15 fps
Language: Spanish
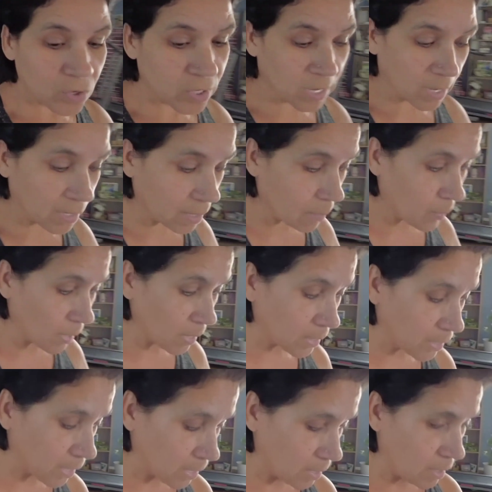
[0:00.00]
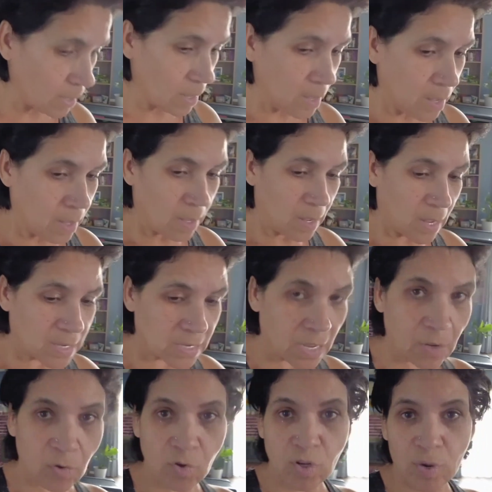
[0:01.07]
constantemente
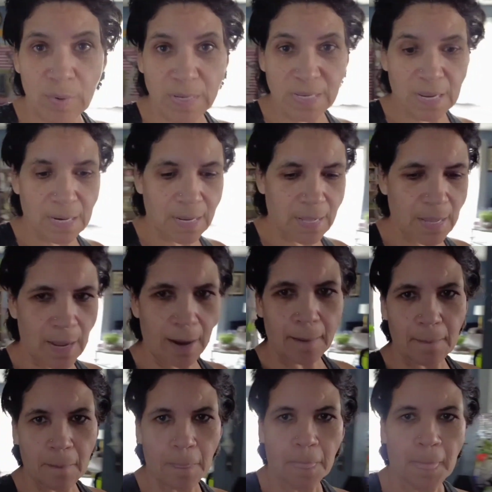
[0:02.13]
hasta 12 veces al día.